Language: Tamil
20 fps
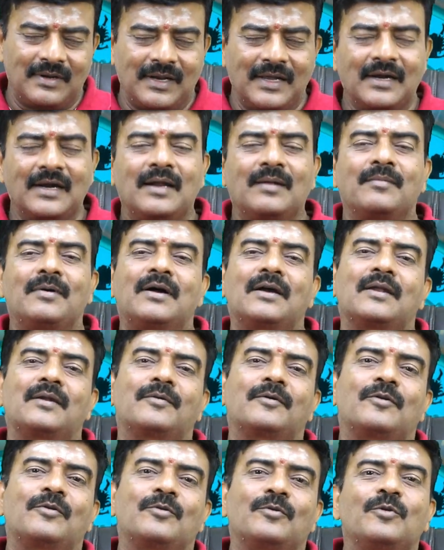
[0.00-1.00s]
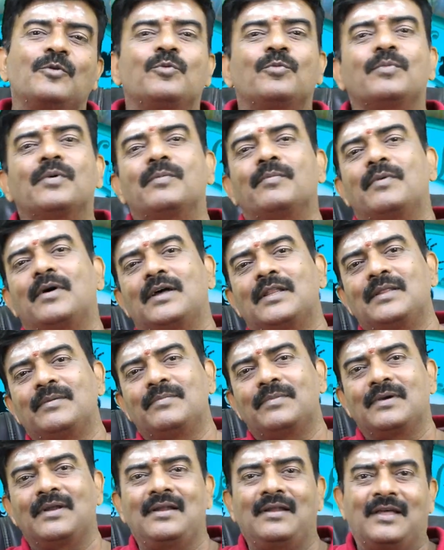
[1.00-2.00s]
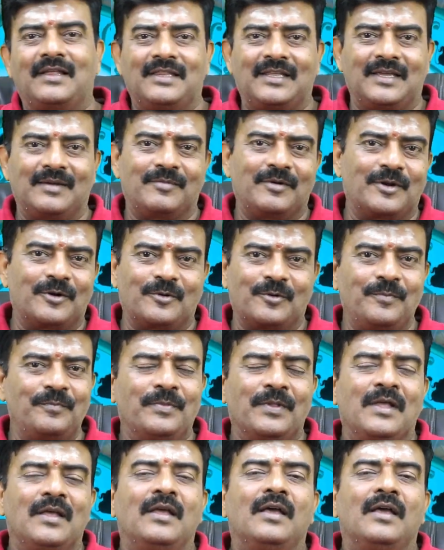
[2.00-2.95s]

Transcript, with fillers: லக்னமாக இருக்கிறவங்களுக்கு ரொம்ப பாதிப்புகள் அதிகமாக இருக்கும்